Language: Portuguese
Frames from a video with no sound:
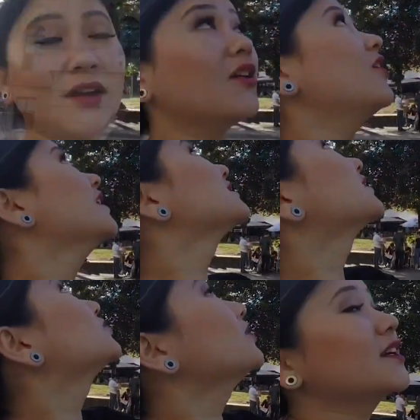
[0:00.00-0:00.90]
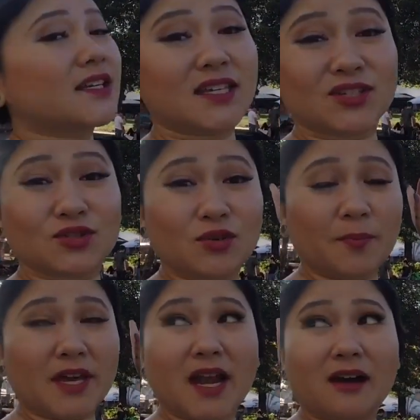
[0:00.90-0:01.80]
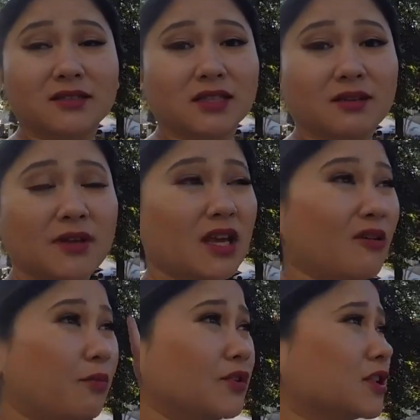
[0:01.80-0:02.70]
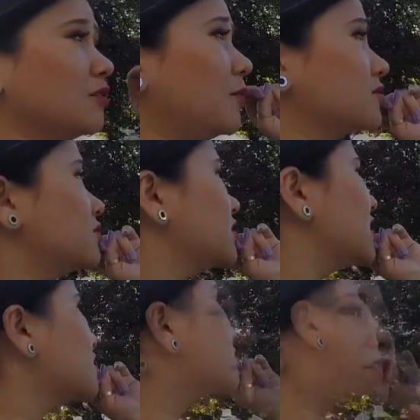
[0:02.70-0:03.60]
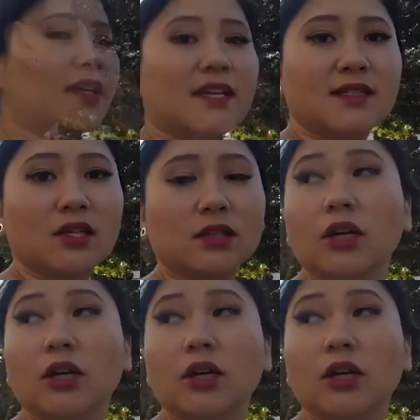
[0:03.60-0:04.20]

Ó, oh, essa torre aqui super alta também é um puta do ponto turístico, que eu nem sei o